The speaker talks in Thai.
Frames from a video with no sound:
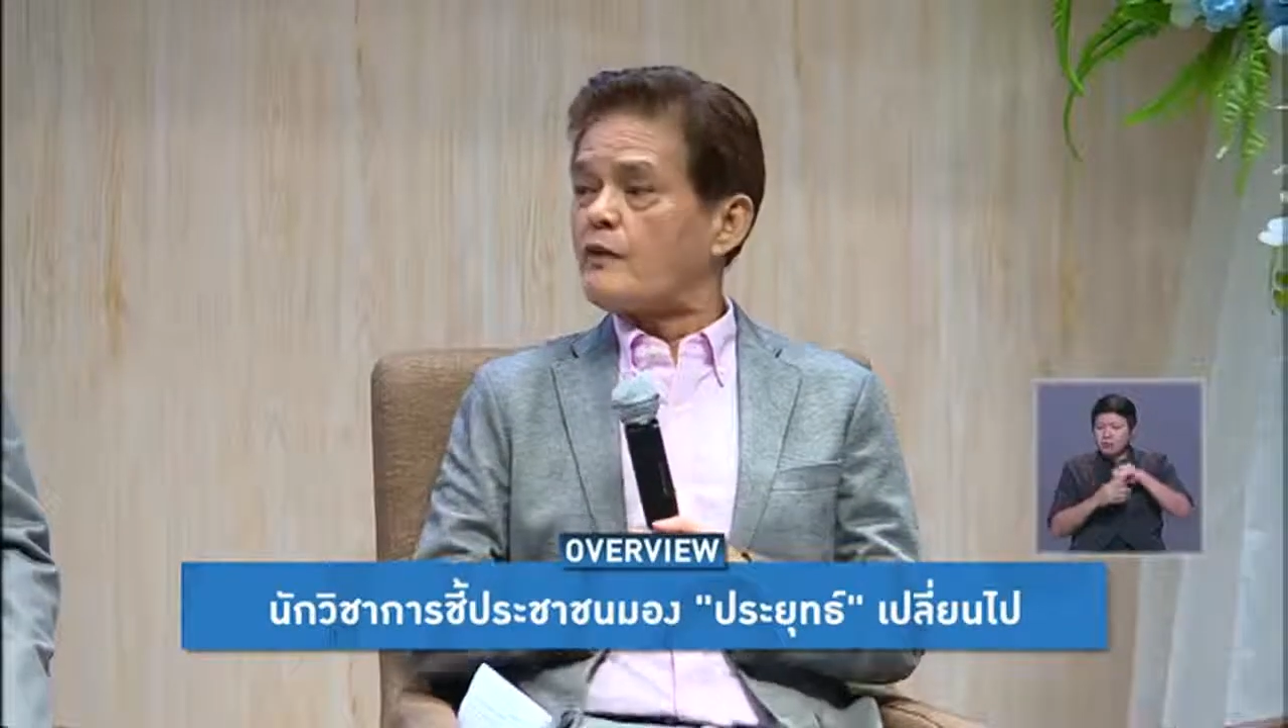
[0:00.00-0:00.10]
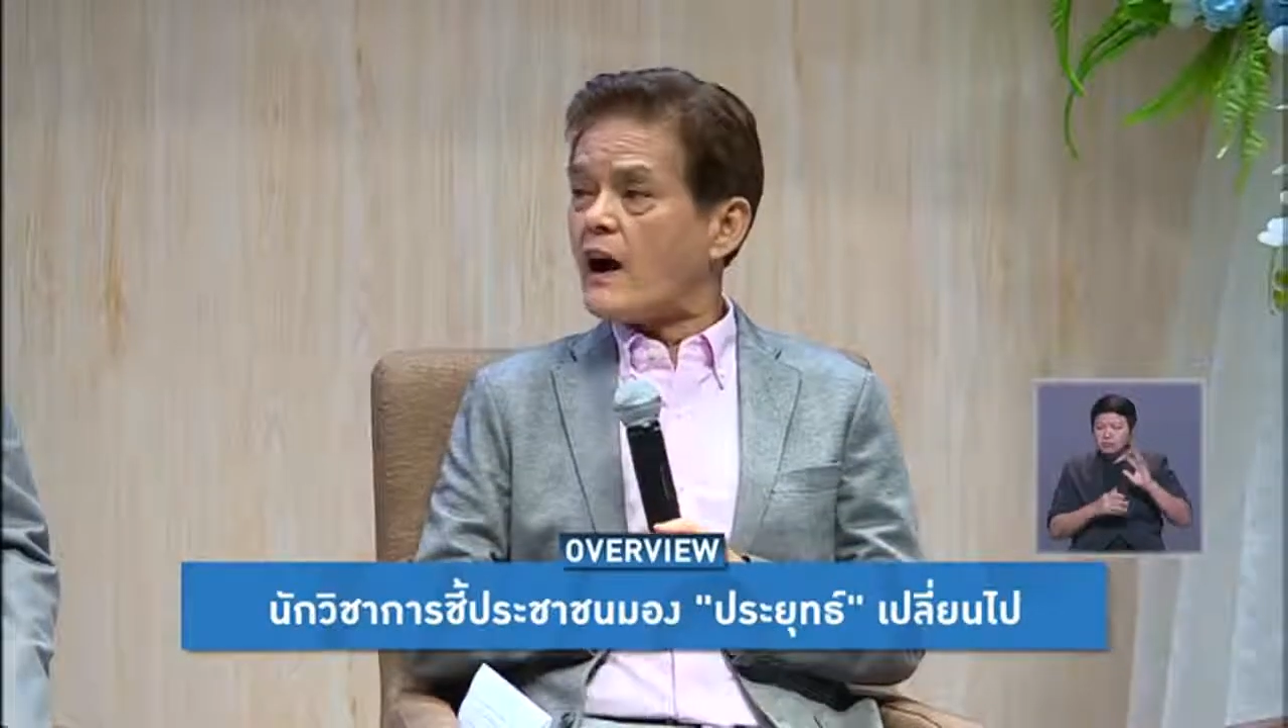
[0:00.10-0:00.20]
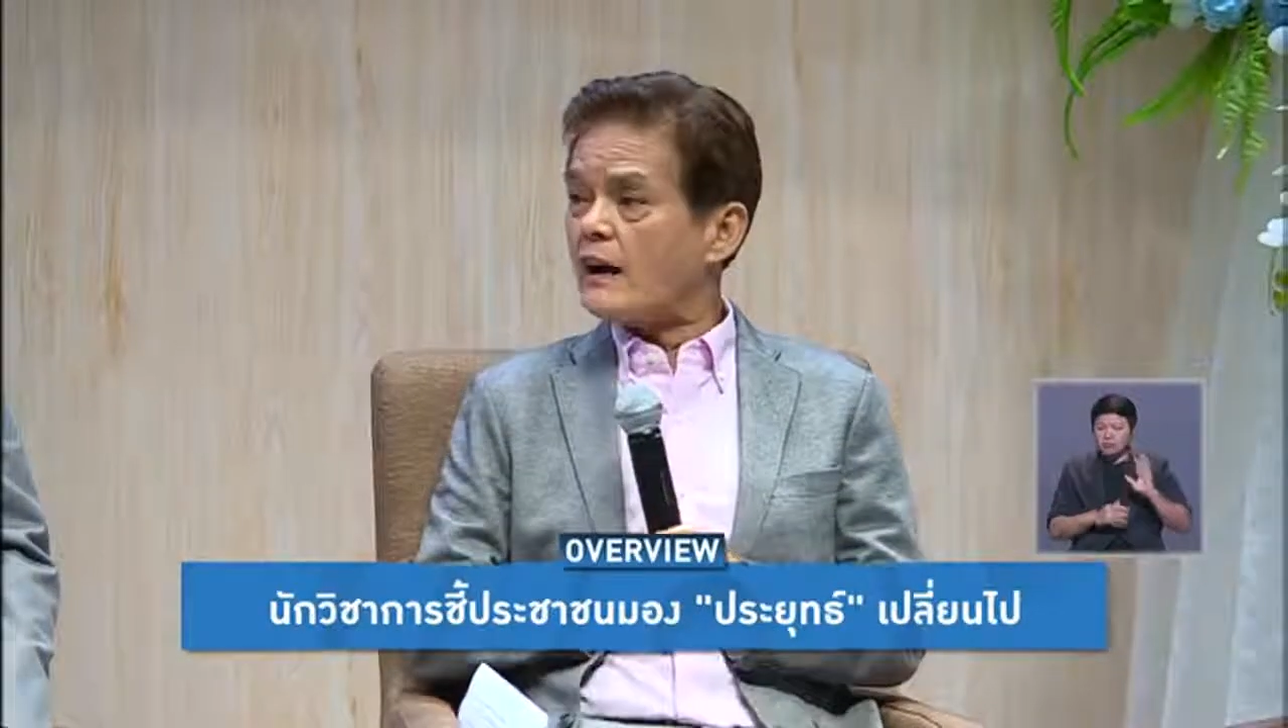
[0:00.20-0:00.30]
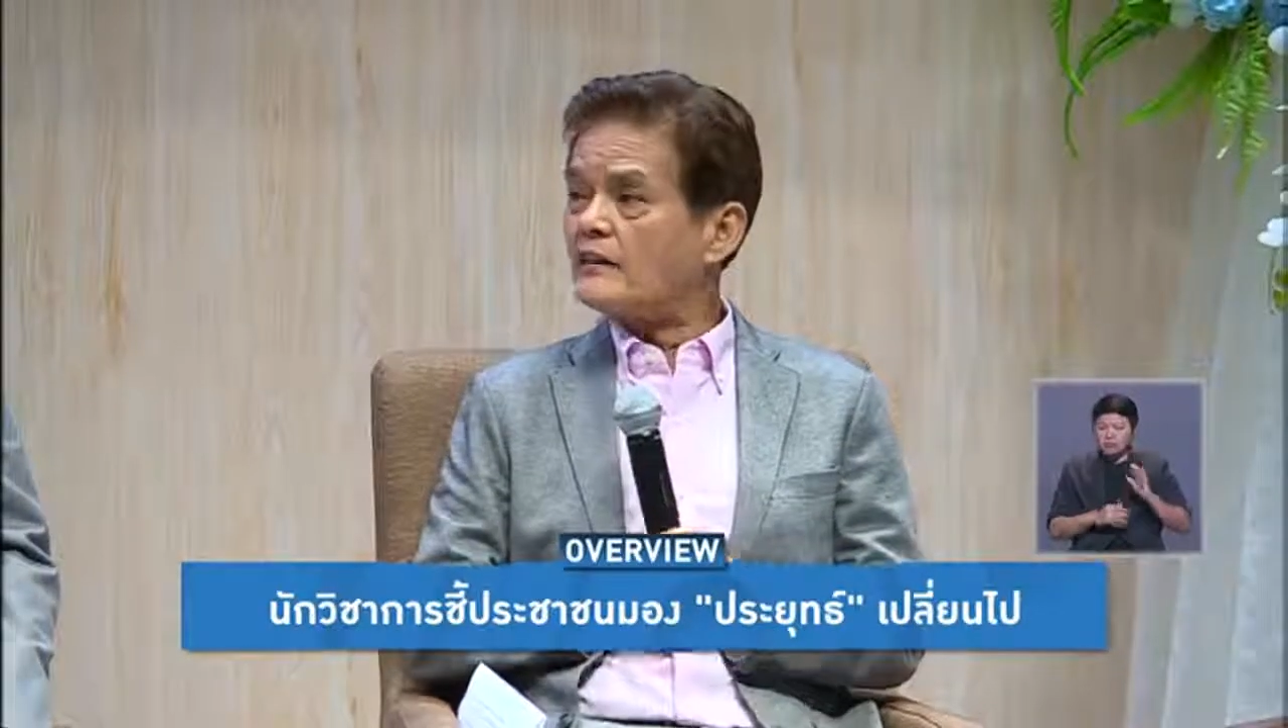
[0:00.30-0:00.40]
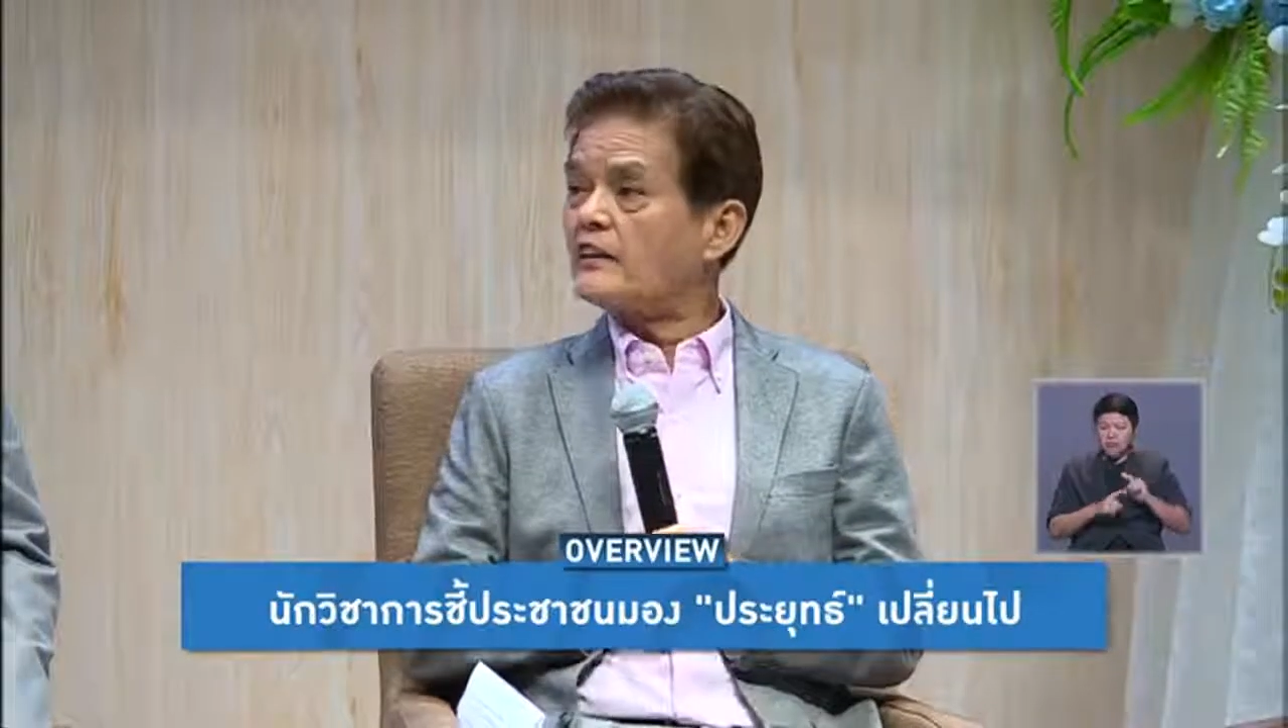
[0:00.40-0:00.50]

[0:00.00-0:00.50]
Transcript: ฝ่าย